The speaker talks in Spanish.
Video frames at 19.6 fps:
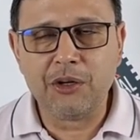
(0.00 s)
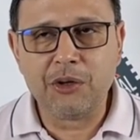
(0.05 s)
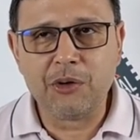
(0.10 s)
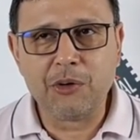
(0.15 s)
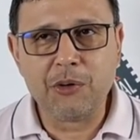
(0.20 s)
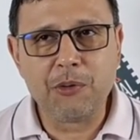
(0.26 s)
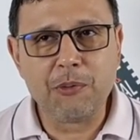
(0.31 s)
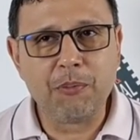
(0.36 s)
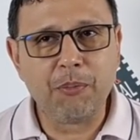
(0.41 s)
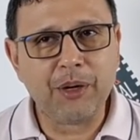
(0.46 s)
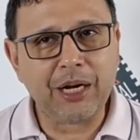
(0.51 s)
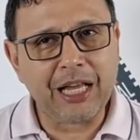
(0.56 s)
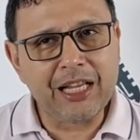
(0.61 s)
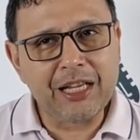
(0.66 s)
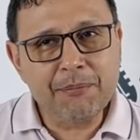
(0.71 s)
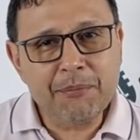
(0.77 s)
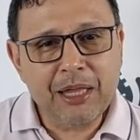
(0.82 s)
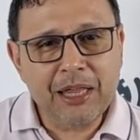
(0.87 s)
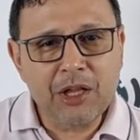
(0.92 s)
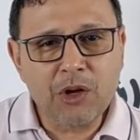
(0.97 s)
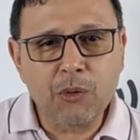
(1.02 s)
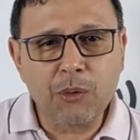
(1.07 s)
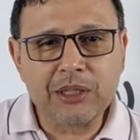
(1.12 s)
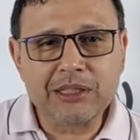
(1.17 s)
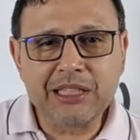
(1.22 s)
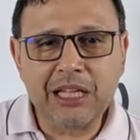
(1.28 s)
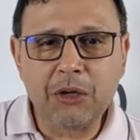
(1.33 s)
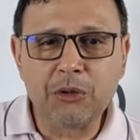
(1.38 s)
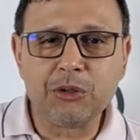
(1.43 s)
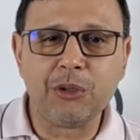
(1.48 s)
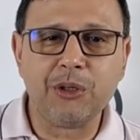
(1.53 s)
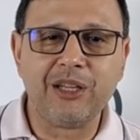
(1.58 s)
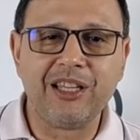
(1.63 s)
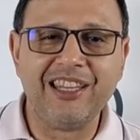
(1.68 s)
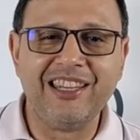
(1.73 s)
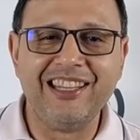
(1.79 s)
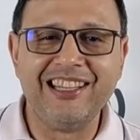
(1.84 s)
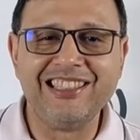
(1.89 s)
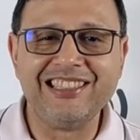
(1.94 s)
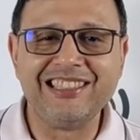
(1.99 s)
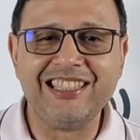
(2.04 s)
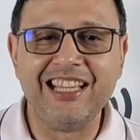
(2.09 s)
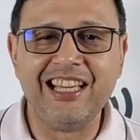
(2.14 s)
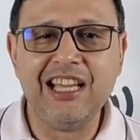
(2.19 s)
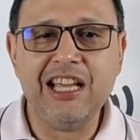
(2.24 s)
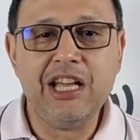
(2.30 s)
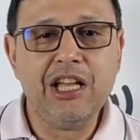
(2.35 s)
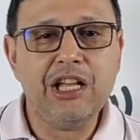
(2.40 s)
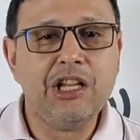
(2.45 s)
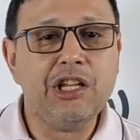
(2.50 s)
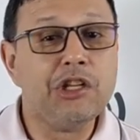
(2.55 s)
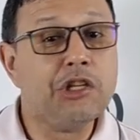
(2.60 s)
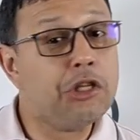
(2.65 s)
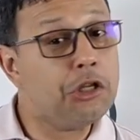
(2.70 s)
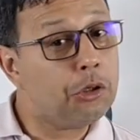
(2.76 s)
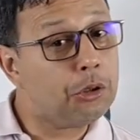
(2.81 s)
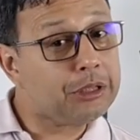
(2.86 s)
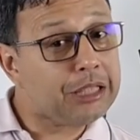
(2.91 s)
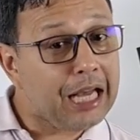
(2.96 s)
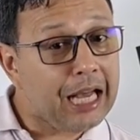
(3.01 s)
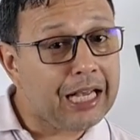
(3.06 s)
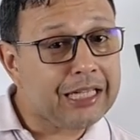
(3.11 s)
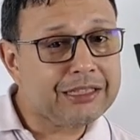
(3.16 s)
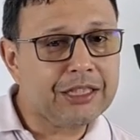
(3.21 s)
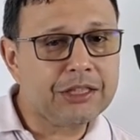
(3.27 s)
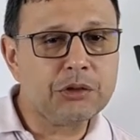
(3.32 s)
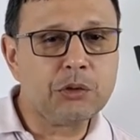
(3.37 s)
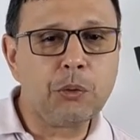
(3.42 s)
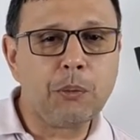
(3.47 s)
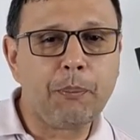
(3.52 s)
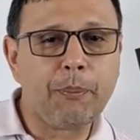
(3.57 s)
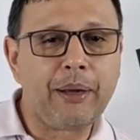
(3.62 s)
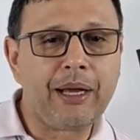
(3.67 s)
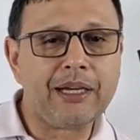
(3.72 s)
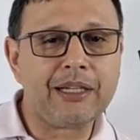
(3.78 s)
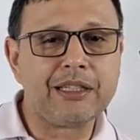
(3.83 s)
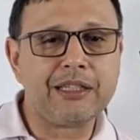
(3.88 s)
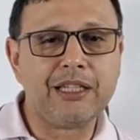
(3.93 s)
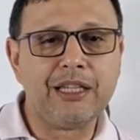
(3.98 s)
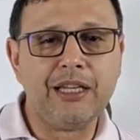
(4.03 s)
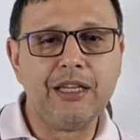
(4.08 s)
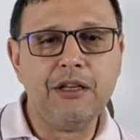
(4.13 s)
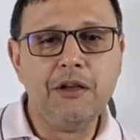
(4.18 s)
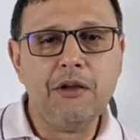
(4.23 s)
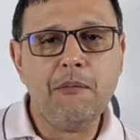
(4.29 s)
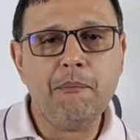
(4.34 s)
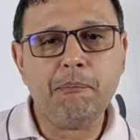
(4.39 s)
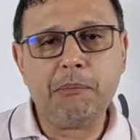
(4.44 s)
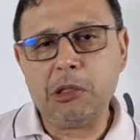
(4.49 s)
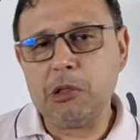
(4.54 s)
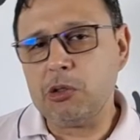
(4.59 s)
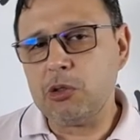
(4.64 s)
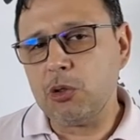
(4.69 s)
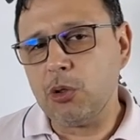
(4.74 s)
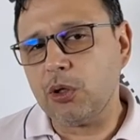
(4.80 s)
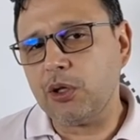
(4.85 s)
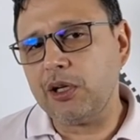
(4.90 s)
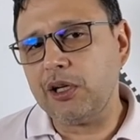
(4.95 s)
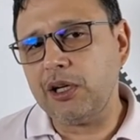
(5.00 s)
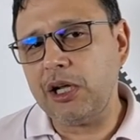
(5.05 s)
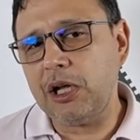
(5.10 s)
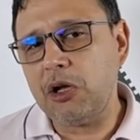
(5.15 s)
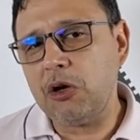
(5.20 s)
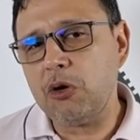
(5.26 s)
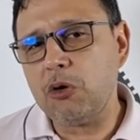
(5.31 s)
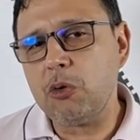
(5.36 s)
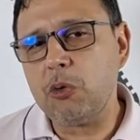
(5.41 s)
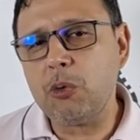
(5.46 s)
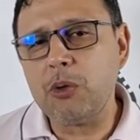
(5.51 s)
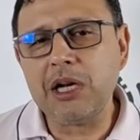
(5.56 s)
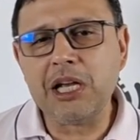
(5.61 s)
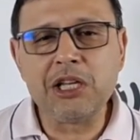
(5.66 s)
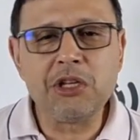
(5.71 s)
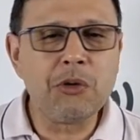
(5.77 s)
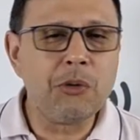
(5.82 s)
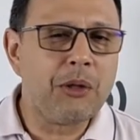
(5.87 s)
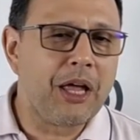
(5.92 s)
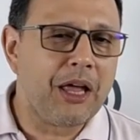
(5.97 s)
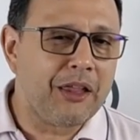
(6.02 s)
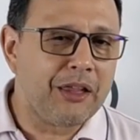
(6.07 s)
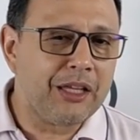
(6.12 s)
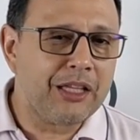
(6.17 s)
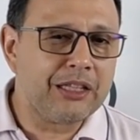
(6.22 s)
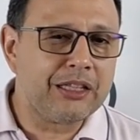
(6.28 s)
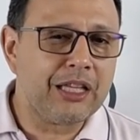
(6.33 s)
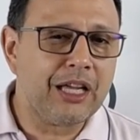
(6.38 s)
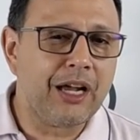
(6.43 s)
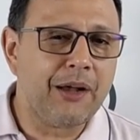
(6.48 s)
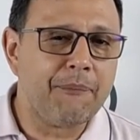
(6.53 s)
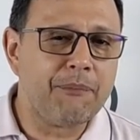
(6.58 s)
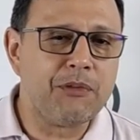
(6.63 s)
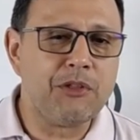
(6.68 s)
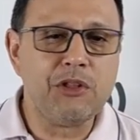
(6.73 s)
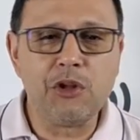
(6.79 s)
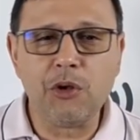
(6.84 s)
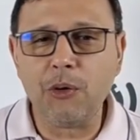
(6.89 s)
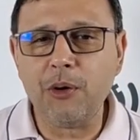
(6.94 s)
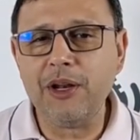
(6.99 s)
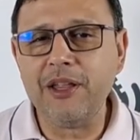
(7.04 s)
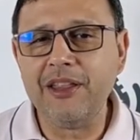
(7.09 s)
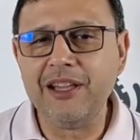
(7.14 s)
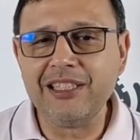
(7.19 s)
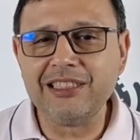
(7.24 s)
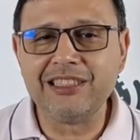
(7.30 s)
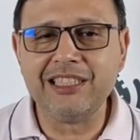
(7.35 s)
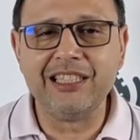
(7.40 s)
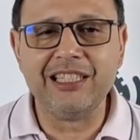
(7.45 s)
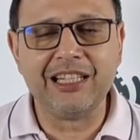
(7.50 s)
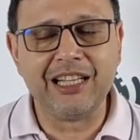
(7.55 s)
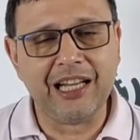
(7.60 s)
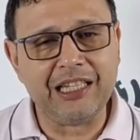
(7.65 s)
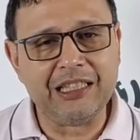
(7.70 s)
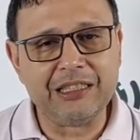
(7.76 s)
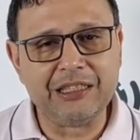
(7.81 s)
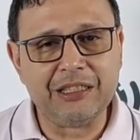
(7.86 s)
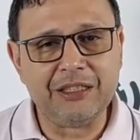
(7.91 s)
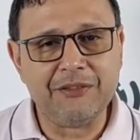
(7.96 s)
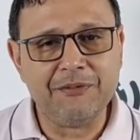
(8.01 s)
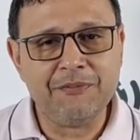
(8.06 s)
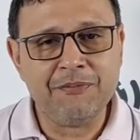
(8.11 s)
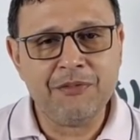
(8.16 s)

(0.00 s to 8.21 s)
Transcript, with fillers: O por ahí me di cuenta de otro que dice, Dios hace su parte, pero yo creo una ayudadita no le desencante.